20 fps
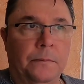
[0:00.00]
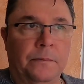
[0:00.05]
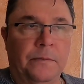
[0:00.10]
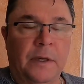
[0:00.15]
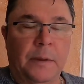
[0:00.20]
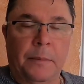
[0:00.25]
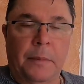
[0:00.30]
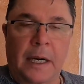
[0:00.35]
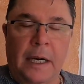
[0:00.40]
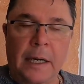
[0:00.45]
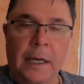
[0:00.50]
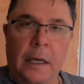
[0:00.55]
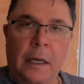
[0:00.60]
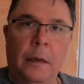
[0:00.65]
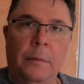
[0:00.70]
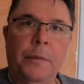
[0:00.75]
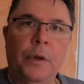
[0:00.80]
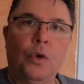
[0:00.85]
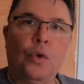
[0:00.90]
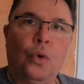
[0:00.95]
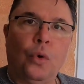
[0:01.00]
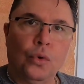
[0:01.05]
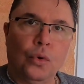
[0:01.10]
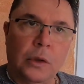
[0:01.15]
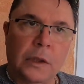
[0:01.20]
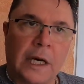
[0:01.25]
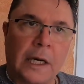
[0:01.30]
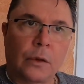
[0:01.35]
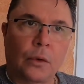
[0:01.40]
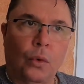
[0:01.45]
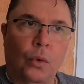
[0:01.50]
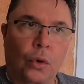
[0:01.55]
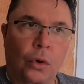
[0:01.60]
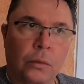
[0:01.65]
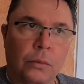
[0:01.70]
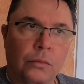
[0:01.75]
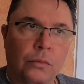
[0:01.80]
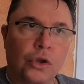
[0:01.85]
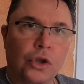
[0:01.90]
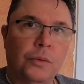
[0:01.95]
Ve bayağı bir konular
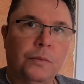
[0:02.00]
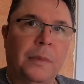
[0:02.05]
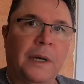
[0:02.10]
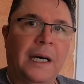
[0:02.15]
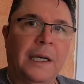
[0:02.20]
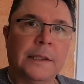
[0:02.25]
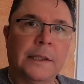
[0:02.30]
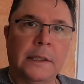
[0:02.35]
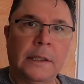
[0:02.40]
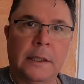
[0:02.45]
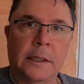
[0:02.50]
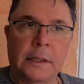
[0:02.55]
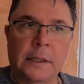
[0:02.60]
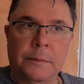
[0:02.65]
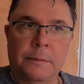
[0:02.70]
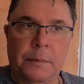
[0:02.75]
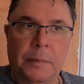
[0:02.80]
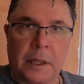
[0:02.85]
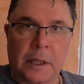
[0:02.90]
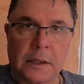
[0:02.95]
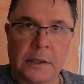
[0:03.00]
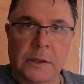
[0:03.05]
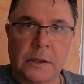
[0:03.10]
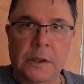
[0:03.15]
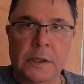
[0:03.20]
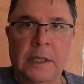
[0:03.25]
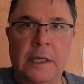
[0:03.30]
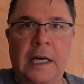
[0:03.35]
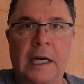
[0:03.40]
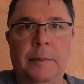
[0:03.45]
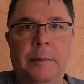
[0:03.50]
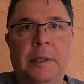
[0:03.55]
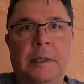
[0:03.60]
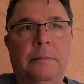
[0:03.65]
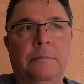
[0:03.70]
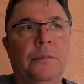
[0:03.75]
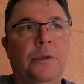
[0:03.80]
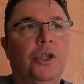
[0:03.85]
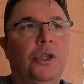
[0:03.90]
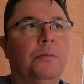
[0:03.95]
olmuş. Bazıları parasını
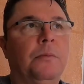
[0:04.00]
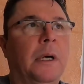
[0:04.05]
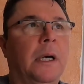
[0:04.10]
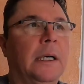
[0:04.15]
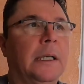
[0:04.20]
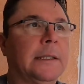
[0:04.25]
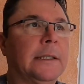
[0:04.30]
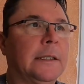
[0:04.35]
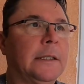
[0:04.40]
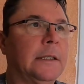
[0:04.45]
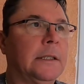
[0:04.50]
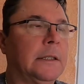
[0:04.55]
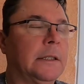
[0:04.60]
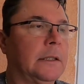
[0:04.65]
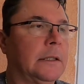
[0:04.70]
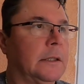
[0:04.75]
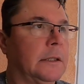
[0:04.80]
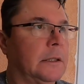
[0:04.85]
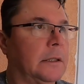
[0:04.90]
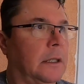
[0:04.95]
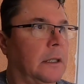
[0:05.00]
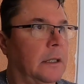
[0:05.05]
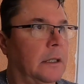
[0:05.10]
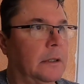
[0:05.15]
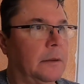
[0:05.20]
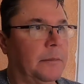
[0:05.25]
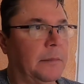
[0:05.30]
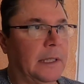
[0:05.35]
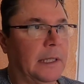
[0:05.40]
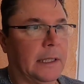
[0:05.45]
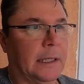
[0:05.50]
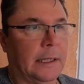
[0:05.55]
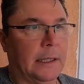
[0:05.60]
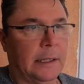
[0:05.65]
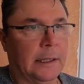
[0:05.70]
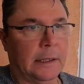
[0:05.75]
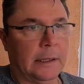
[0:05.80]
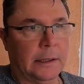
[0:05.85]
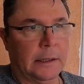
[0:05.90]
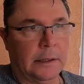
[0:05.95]
kaybetmiş. Bazı
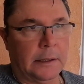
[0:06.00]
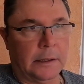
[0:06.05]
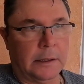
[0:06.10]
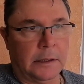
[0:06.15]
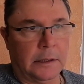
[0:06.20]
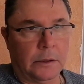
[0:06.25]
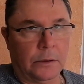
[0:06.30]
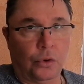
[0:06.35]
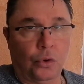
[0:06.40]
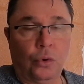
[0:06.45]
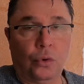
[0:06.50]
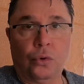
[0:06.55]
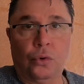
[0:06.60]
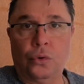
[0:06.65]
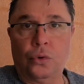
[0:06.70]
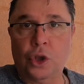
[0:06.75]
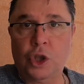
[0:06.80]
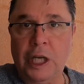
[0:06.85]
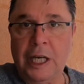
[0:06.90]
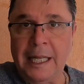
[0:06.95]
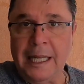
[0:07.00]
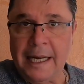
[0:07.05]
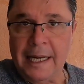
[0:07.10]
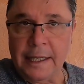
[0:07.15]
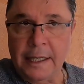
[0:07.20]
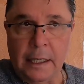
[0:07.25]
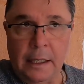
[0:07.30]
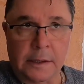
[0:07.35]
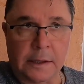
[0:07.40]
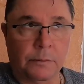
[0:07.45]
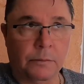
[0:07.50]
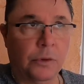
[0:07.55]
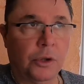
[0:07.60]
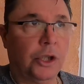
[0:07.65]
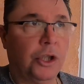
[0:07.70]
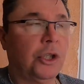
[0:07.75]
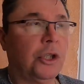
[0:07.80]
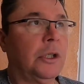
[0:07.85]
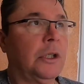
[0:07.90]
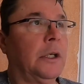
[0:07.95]
hanımlara e, çok kötü şeyler
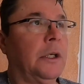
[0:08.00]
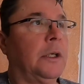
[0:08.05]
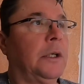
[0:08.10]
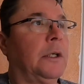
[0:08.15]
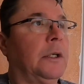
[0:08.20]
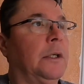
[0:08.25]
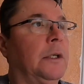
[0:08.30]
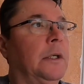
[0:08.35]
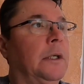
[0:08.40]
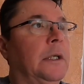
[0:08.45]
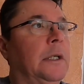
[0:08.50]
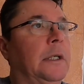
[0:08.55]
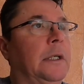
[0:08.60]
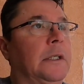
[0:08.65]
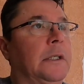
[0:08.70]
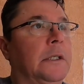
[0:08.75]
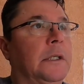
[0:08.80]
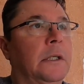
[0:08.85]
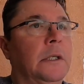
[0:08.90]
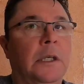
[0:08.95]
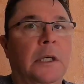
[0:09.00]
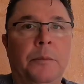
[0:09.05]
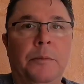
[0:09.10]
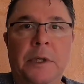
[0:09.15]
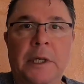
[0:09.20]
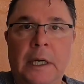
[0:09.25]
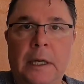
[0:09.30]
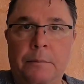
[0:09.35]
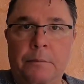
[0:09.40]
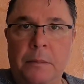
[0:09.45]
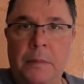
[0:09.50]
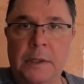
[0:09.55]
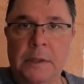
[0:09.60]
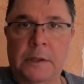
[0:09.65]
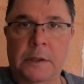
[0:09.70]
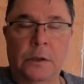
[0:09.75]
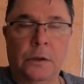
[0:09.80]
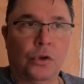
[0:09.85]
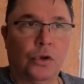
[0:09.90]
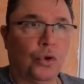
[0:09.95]
yazmış. İstediğimi
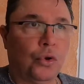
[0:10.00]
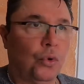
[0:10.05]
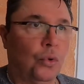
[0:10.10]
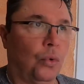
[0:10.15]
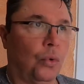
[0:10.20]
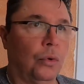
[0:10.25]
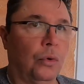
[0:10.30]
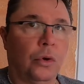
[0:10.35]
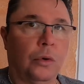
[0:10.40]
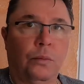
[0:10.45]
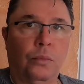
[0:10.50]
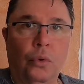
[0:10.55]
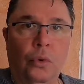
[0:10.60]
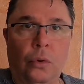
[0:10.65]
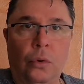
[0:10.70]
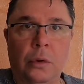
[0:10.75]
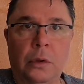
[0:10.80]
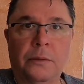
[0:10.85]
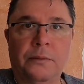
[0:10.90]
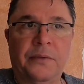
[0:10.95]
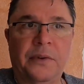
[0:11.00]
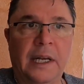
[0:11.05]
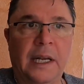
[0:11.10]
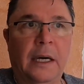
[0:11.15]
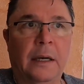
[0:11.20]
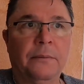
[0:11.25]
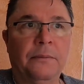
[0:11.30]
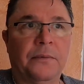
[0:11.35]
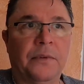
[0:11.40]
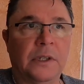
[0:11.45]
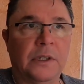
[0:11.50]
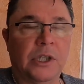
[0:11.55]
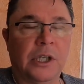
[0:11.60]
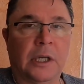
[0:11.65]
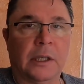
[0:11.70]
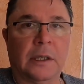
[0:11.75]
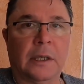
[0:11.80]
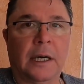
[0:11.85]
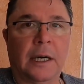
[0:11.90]
yapmazsanız şu olur bu olur filan fincan.